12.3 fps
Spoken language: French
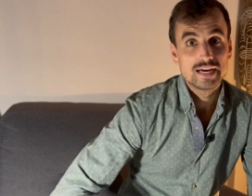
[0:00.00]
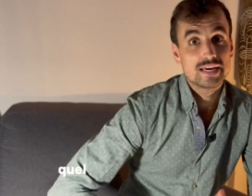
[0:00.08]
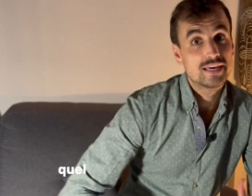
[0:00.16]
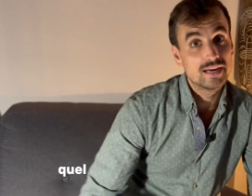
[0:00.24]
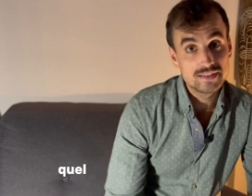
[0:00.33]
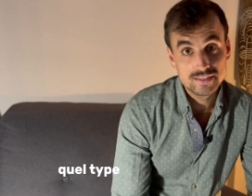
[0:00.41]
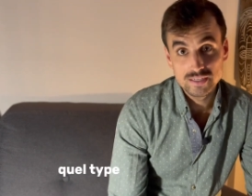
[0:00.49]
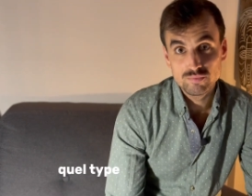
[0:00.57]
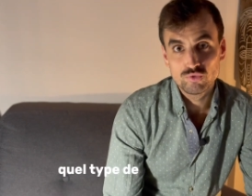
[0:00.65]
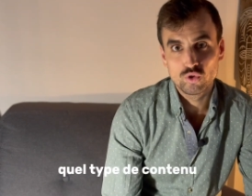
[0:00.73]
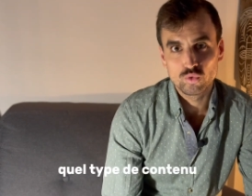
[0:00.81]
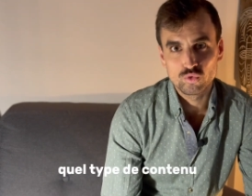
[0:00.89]
quel
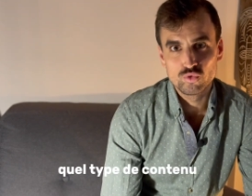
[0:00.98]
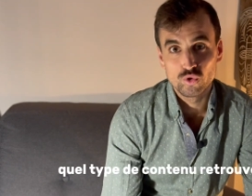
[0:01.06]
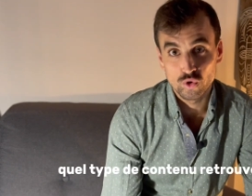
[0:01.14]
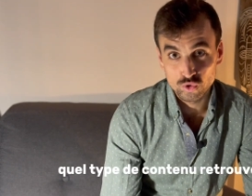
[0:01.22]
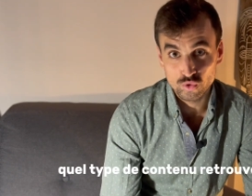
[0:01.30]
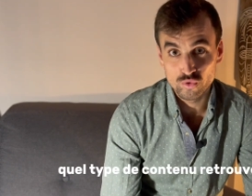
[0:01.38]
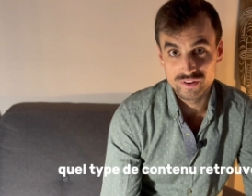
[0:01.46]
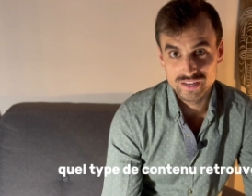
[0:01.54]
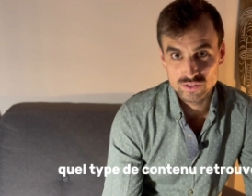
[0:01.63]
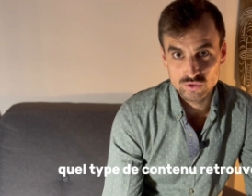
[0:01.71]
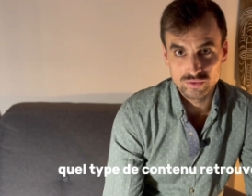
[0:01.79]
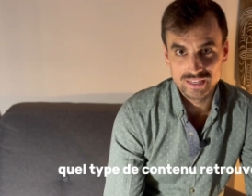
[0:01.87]
type de contenu retrouver sur